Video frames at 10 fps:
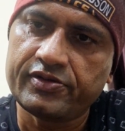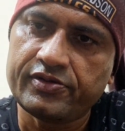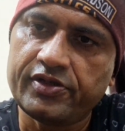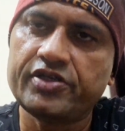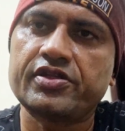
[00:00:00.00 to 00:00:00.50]

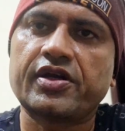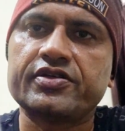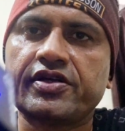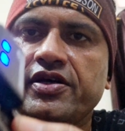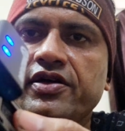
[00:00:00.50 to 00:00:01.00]
इस तरह
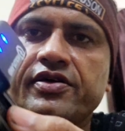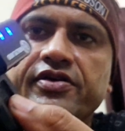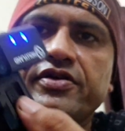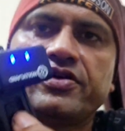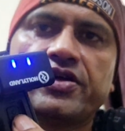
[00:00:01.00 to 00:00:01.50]
से
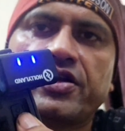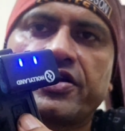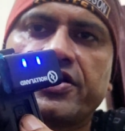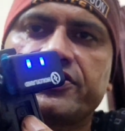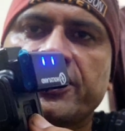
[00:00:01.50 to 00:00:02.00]
ये लग
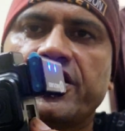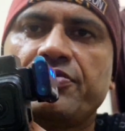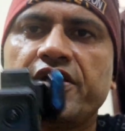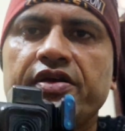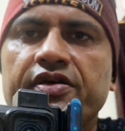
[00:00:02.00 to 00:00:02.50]
गया साइड
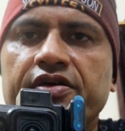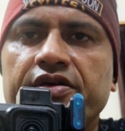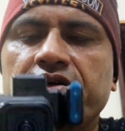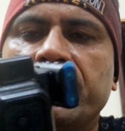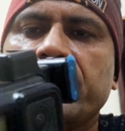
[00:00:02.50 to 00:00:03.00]
में
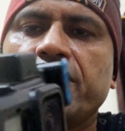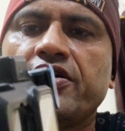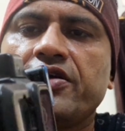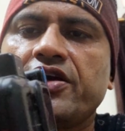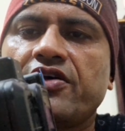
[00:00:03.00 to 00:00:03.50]

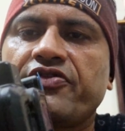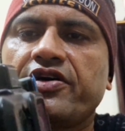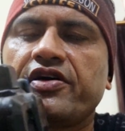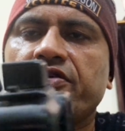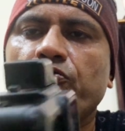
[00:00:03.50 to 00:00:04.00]
या
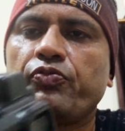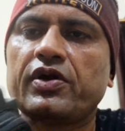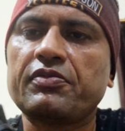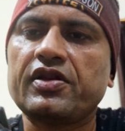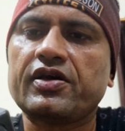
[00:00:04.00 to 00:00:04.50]
फिर ऊपर
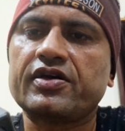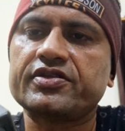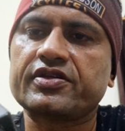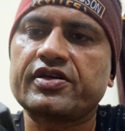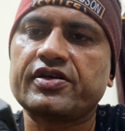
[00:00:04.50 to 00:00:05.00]
भी लगा
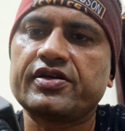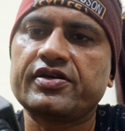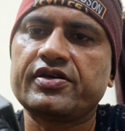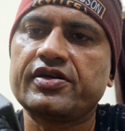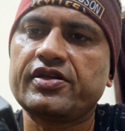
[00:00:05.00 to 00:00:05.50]
सकते हैं
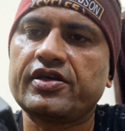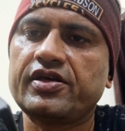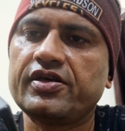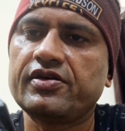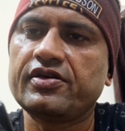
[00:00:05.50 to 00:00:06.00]
ये
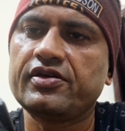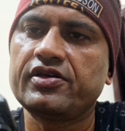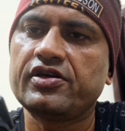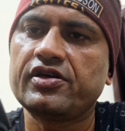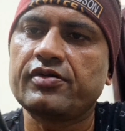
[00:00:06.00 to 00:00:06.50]
देखिए
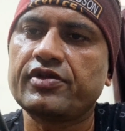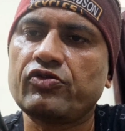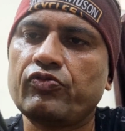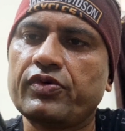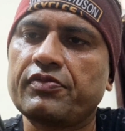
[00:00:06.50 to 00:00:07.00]
ये हमने
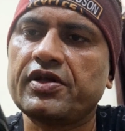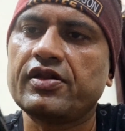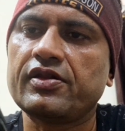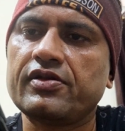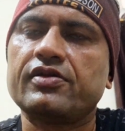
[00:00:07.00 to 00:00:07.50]
ऊपर भी
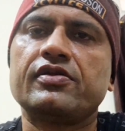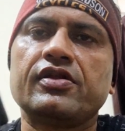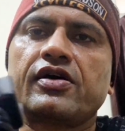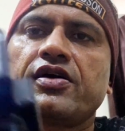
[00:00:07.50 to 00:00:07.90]
लगा